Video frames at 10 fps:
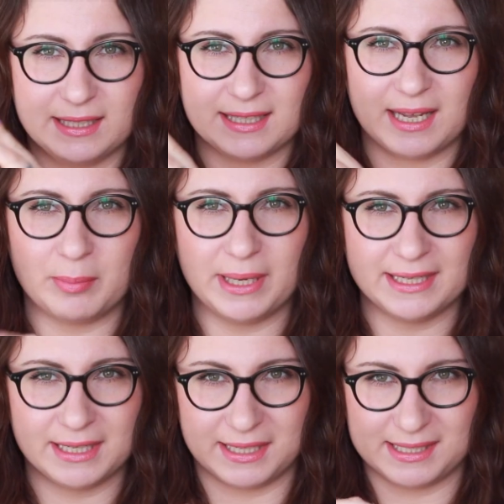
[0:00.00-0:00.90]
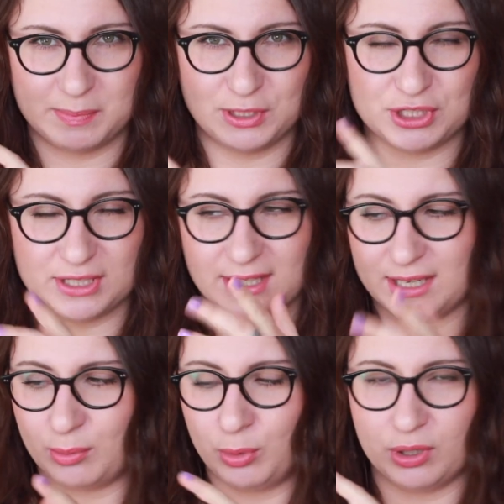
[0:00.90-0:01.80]
Это такая маленькая, как спичечный
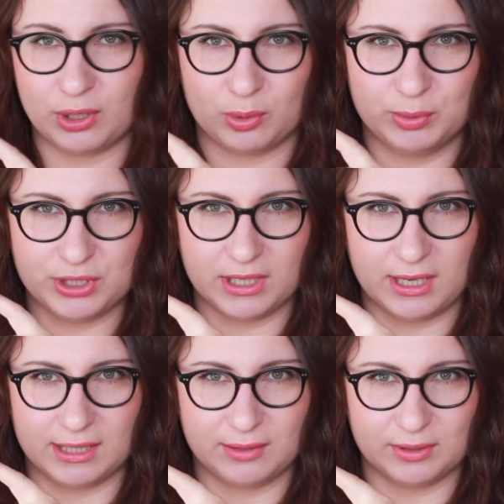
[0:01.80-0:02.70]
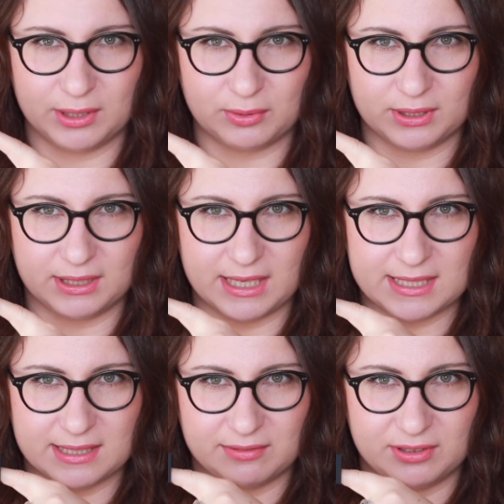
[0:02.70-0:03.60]
коробок коробочка, она вот так вот
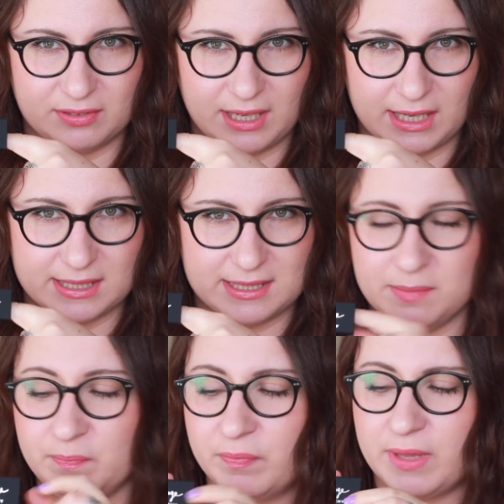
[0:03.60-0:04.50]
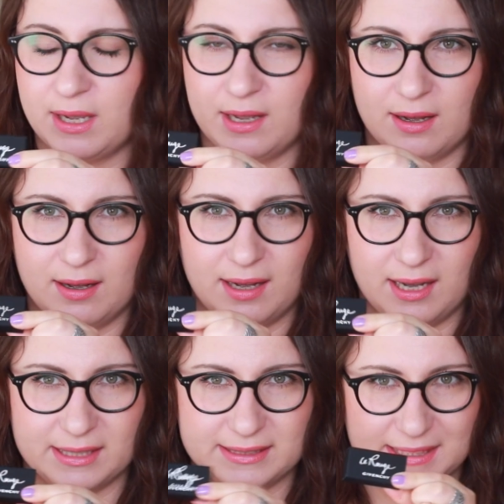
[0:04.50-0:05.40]
классно выдвигается.
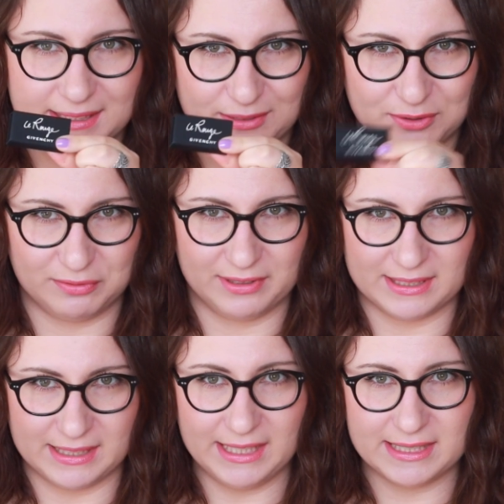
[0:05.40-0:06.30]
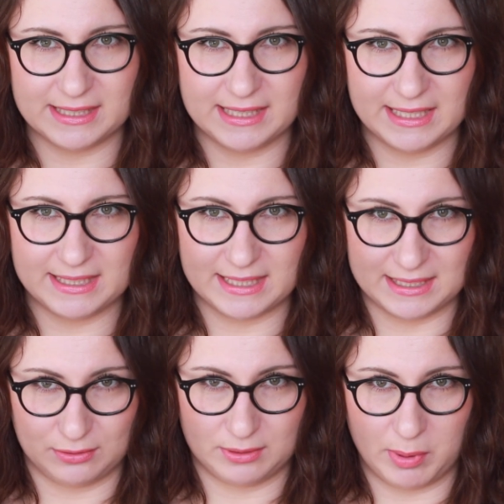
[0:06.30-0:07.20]
А здесь это все вылезает, здесь
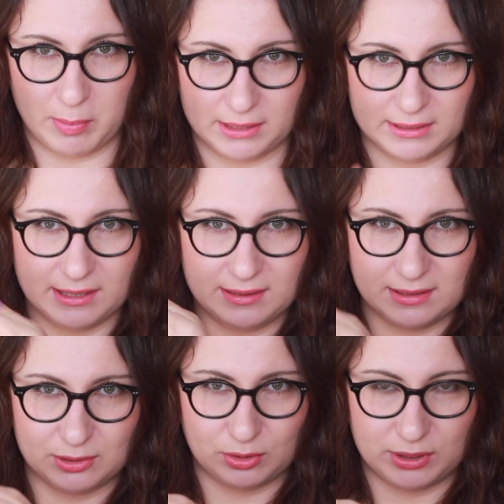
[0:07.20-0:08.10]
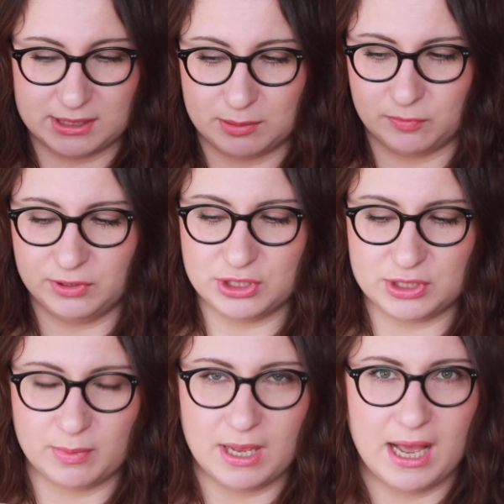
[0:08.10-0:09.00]
есть вот помадка, которую если мы
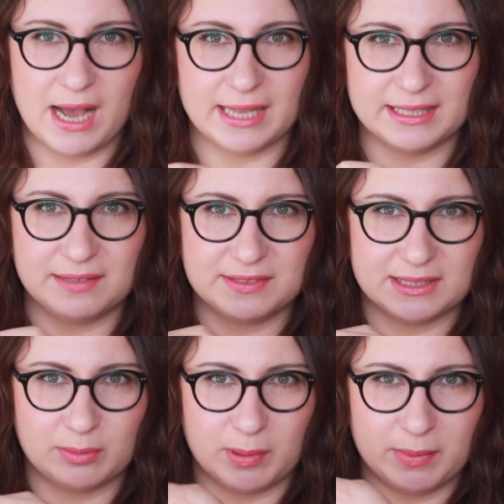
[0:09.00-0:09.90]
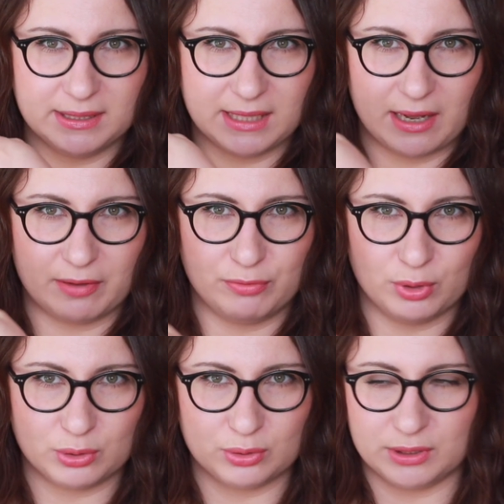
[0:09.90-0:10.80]
вытащим, она, вся эта помадка
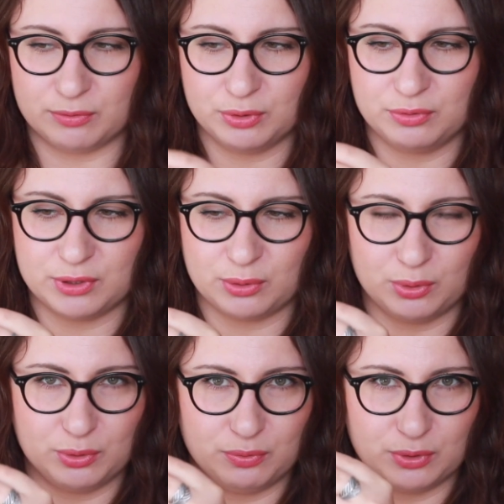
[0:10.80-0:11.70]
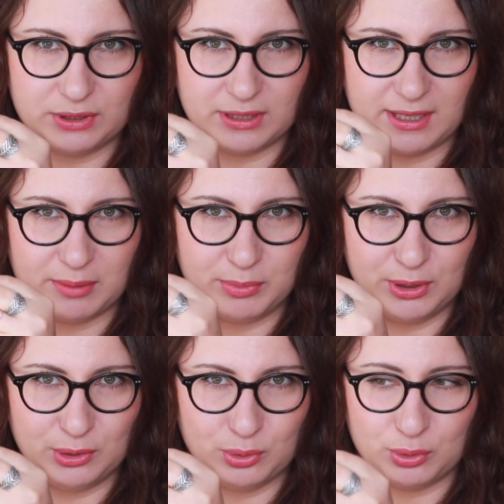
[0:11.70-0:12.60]
обвернута вот в такую вот а,
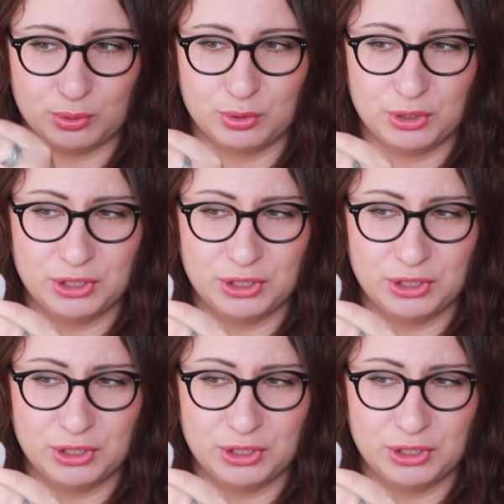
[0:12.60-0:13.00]
милую